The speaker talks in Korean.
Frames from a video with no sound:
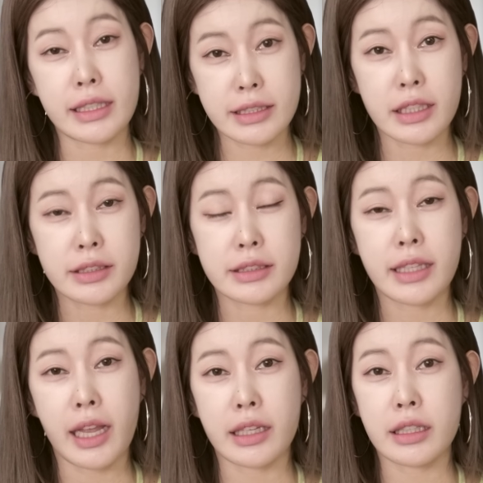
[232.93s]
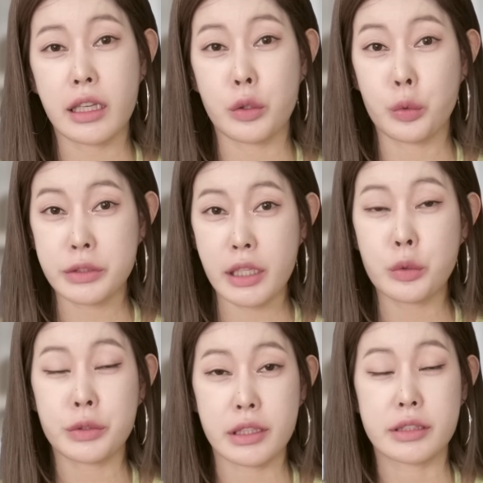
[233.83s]
있었는데 이게 요새
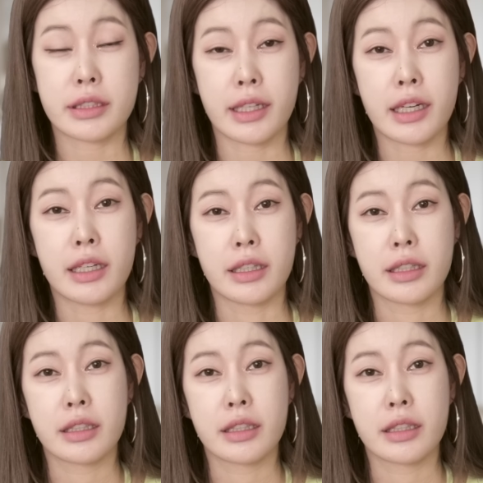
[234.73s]
도시였어요.